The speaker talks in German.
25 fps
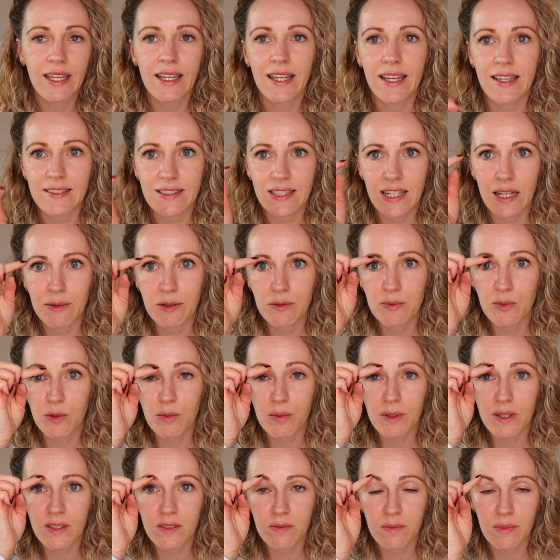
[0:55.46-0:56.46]
Gestern habe ich mir
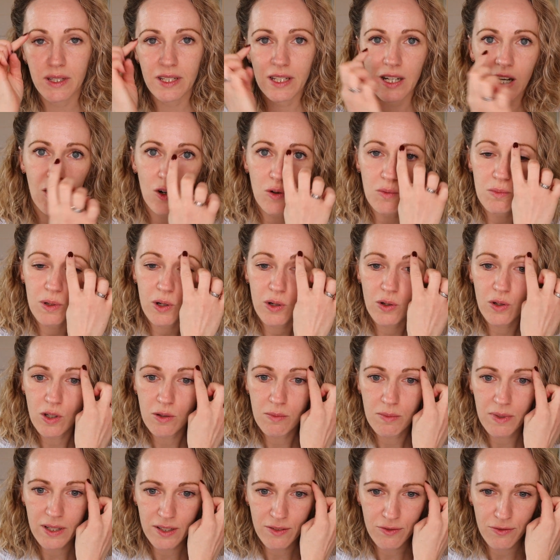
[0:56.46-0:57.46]
übrigens meine Augenbrauen
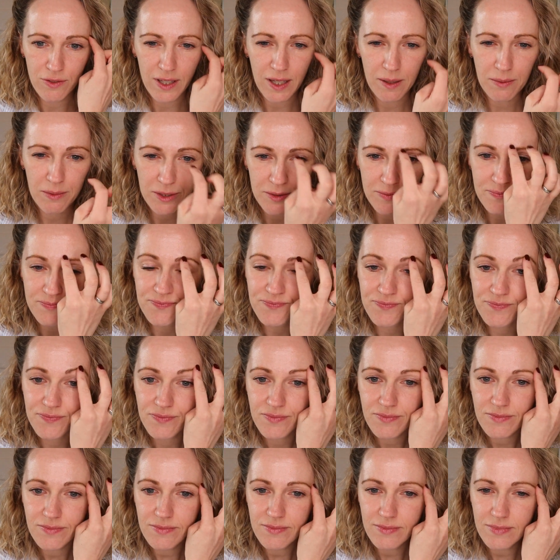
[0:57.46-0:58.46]
nochmal gefärbt.
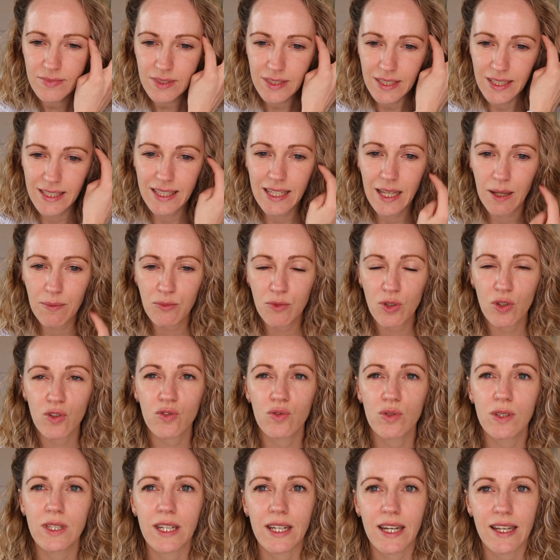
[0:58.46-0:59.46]
Ich habe noch
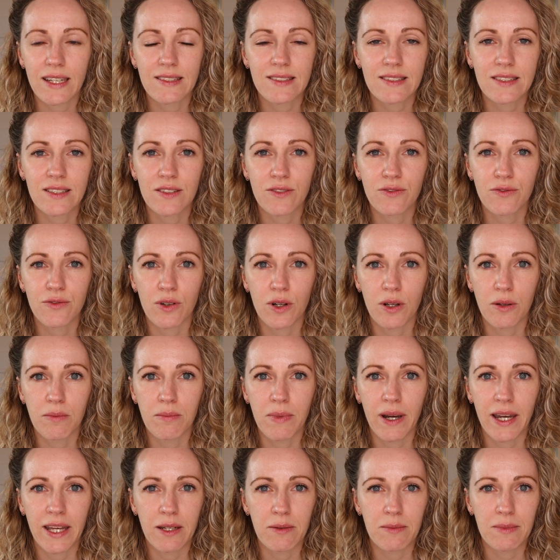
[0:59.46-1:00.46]
so die Reste von
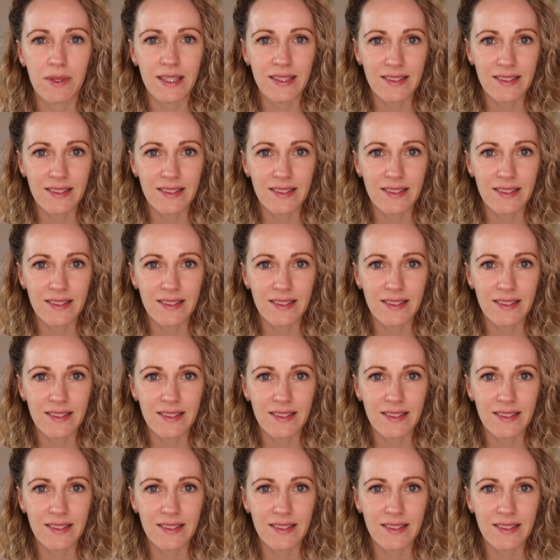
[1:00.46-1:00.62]
meinem